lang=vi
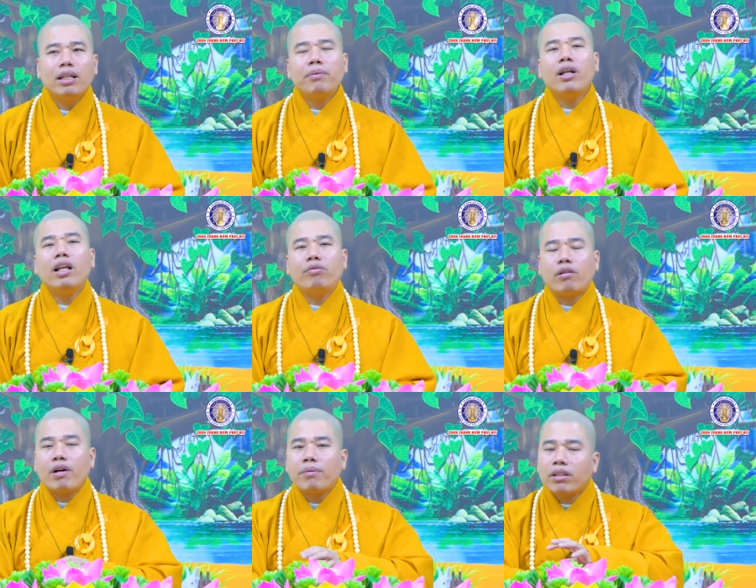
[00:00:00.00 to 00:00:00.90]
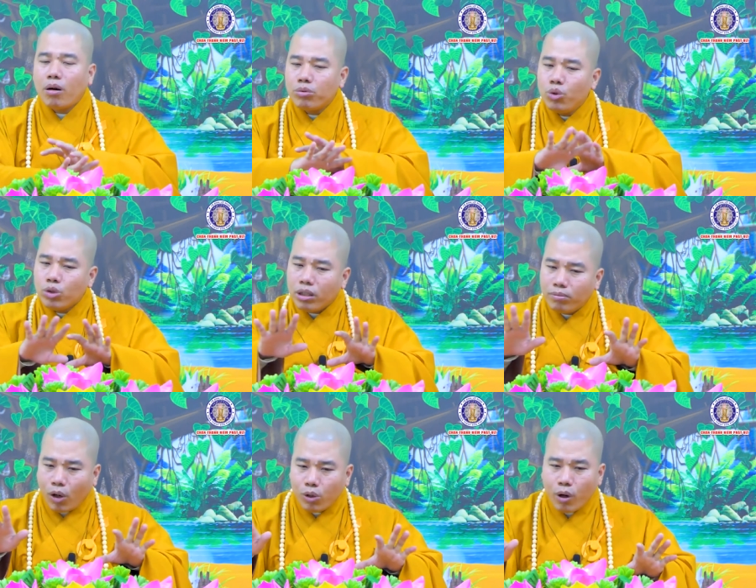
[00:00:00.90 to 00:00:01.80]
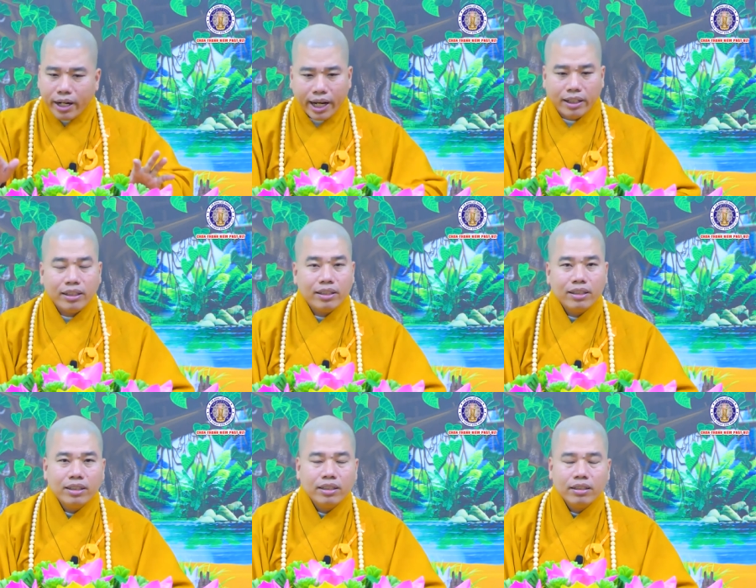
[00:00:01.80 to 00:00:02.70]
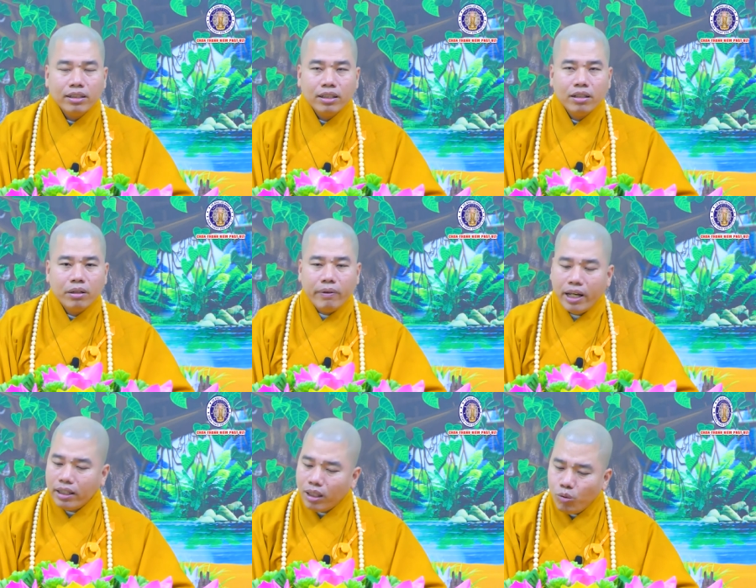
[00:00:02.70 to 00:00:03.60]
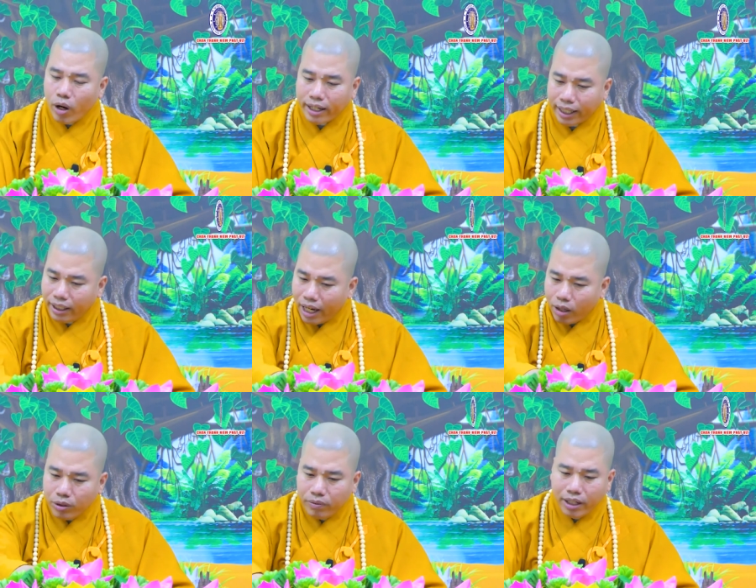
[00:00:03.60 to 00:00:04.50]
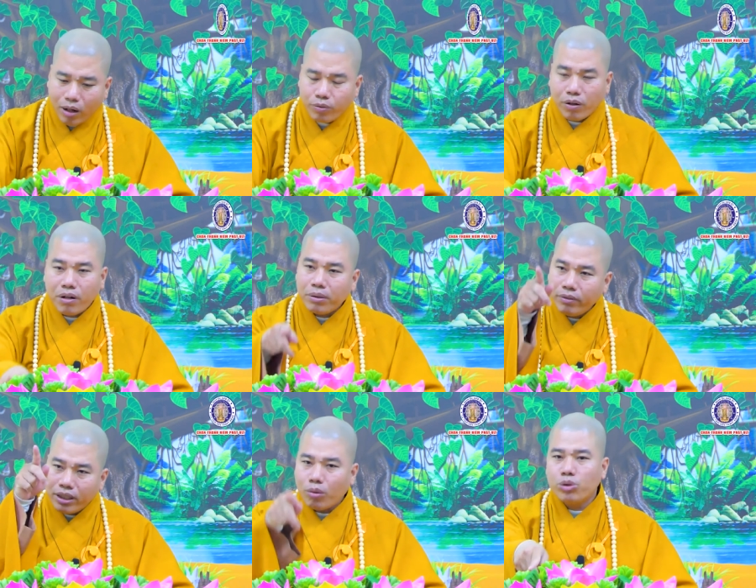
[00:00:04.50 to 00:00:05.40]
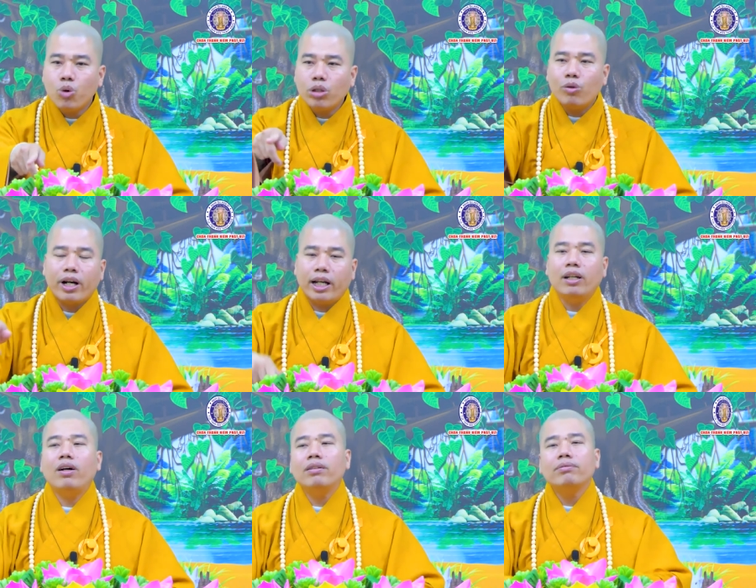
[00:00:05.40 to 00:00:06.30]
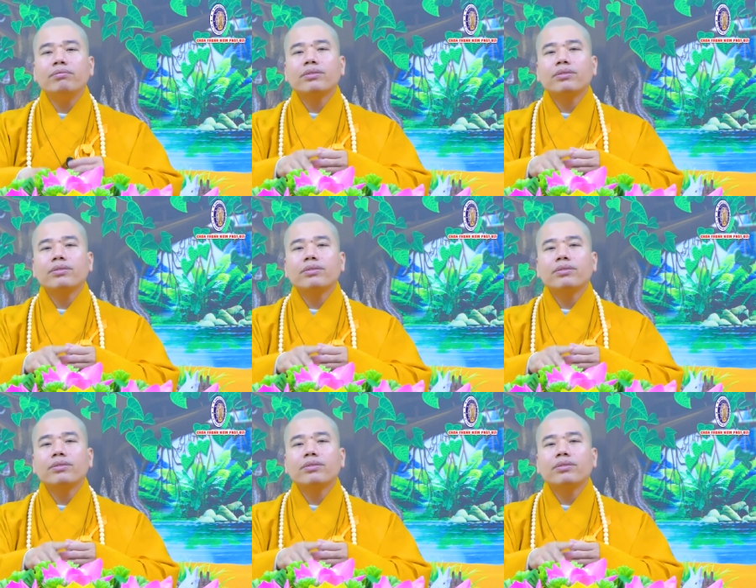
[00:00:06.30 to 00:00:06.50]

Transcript: nên mới nói là Phật pháp nó thông suốt trong mọi hoàn cảnh quý vị ở trong hoàn cảnh nào quý vị học Phật pháp quý vị thông suốt được hoàn cảnh đó